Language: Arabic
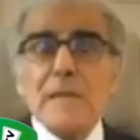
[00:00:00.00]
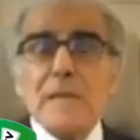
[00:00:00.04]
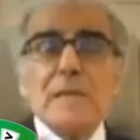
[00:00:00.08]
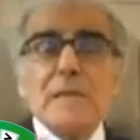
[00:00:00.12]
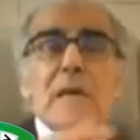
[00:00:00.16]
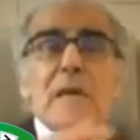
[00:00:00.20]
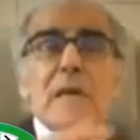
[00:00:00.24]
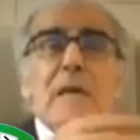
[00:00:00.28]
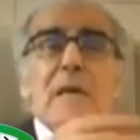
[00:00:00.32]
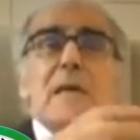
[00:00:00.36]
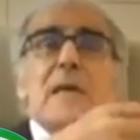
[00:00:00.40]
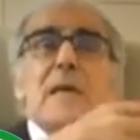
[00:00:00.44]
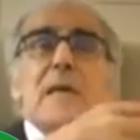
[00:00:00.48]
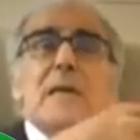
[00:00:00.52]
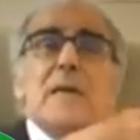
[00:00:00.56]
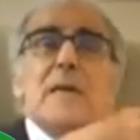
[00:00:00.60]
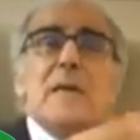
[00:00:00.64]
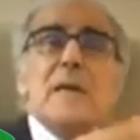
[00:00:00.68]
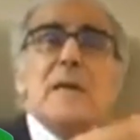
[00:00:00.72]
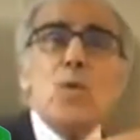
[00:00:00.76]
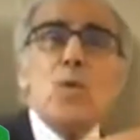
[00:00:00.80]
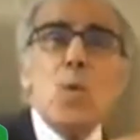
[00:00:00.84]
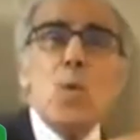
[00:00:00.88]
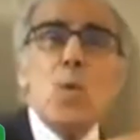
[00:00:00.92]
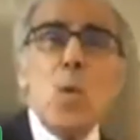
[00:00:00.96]
دابا
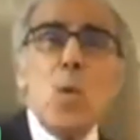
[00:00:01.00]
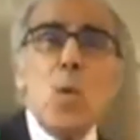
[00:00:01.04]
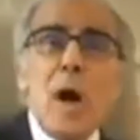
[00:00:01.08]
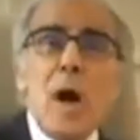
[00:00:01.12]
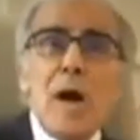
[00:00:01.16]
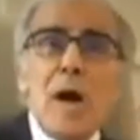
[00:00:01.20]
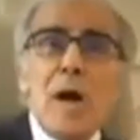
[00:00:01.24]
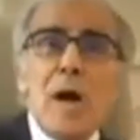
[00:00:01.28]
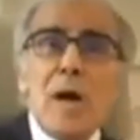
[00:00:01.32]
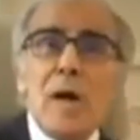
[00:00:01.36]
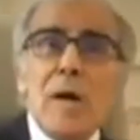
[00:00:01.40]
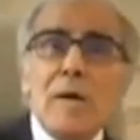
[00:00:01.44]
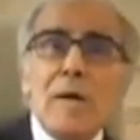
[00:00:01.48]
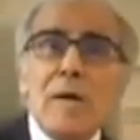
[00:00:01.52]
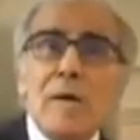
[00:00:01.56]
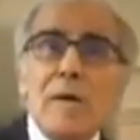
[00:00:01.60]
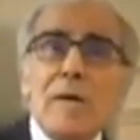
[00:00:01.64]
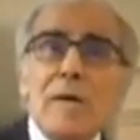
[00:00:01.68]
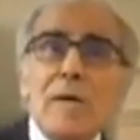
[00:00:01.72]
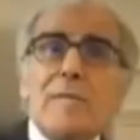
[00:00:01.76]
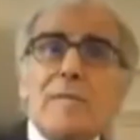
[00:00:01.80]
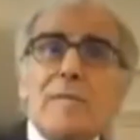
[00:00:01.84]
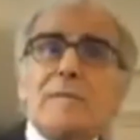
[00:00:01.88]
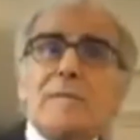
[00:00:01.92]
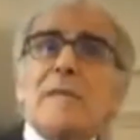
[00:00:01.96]
حتى اللي
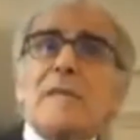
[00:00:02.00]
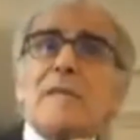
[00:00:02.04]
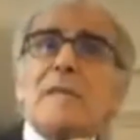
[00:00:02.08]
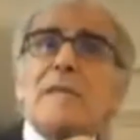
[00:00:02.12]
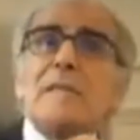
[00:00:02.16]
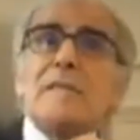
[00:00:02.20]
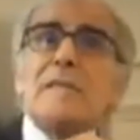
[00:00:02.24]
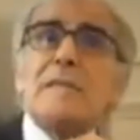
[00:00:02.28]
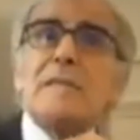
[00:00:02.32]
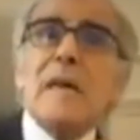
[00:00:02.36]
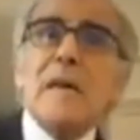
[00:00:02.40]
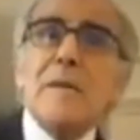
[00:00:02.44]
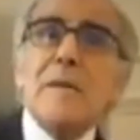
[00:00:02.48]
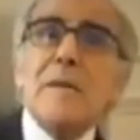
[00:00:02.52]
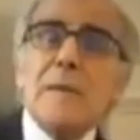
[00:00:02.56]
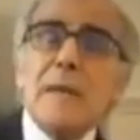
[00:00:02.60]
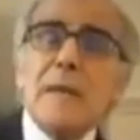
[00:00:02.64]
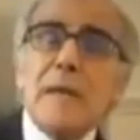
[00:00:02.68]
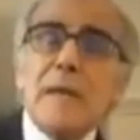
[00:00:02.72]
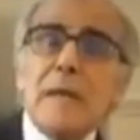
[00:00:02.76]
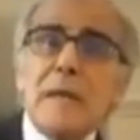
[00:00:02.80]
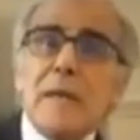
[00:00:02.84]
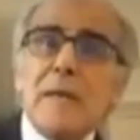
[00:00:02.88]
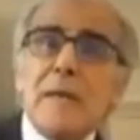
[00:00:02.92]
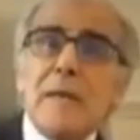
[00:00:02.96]
هو
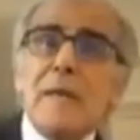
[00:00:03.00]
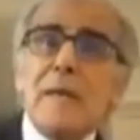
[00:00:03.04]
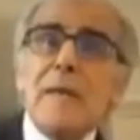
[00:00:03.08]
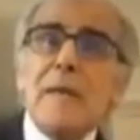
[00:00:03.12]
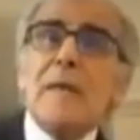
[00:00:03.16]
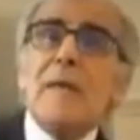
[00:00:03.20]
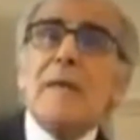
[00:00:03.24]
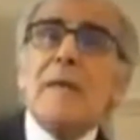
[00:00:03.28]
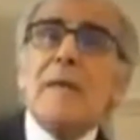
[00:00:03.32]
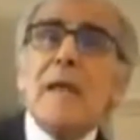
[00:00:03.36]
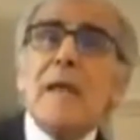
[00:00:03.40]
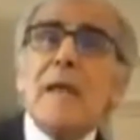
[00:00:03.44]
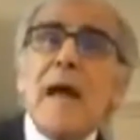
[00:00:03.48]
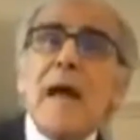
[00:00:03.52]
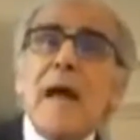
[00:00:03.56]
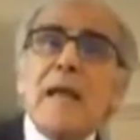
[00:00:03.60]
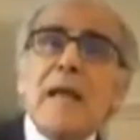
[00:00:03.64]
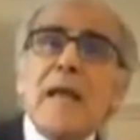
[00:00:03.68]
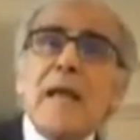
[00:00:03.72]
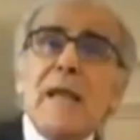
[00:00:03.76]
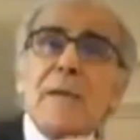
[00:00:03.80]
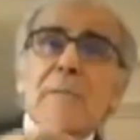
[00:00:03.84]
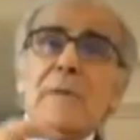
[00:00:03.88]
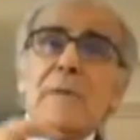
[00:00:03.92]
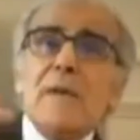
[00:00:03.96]
تنتمي
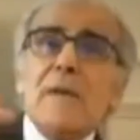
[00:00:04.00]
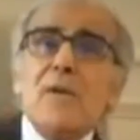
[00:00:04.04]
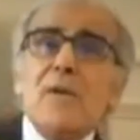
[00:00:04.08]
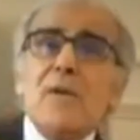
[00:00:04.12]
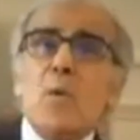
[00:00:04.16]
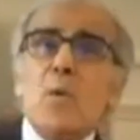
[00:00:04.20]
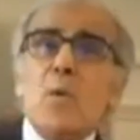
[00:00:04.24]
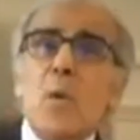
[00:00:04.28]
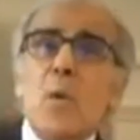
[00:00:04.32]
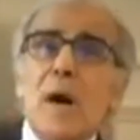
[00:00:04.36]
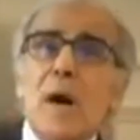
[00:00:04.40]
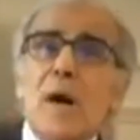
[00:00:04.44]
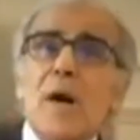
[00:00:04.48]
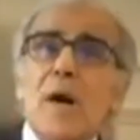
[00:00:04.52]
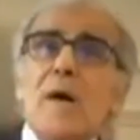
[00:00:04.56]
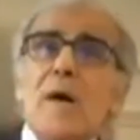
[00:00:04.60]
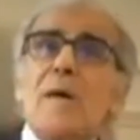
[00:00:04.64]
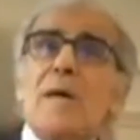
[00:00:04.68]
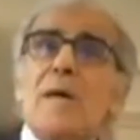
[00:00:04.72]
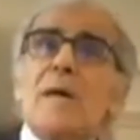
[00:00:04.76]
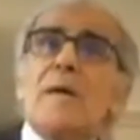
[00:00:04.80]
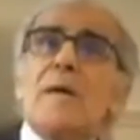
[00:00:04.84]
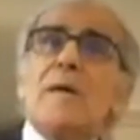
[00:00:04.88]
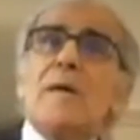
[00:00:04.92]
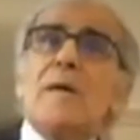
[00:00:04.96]
العالم اللي
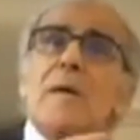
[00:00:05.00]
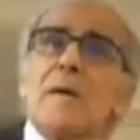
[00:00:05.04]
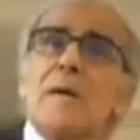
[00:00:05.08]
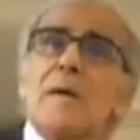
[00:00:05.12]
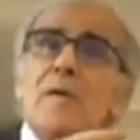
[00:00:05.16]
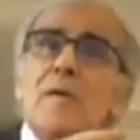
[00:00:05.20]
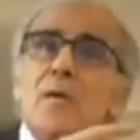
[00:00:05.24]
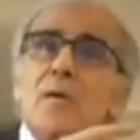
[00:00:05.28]
هو